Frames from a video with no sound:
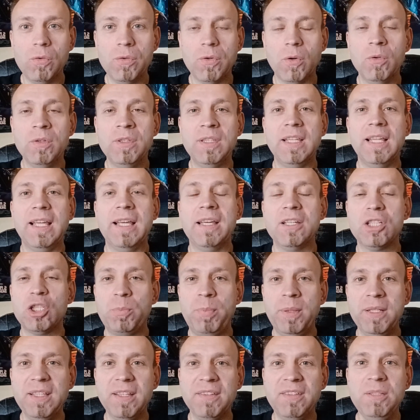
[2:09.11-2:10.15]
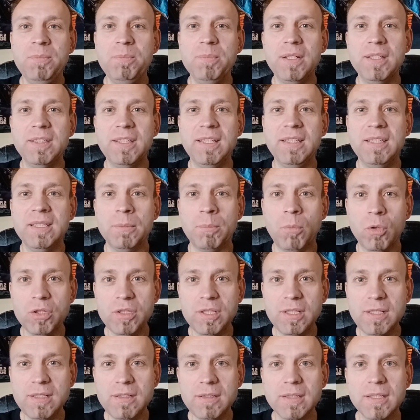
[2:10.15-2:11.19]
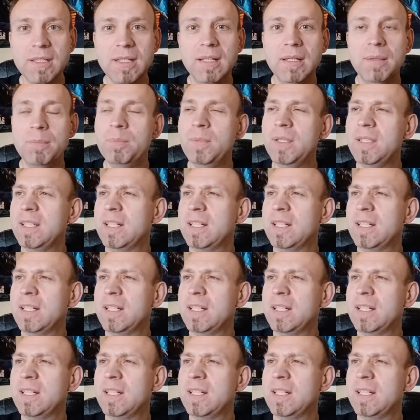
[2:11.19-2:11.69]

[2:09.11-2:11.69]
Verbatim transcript: und äh, später sieht man dann eine Mutter mit,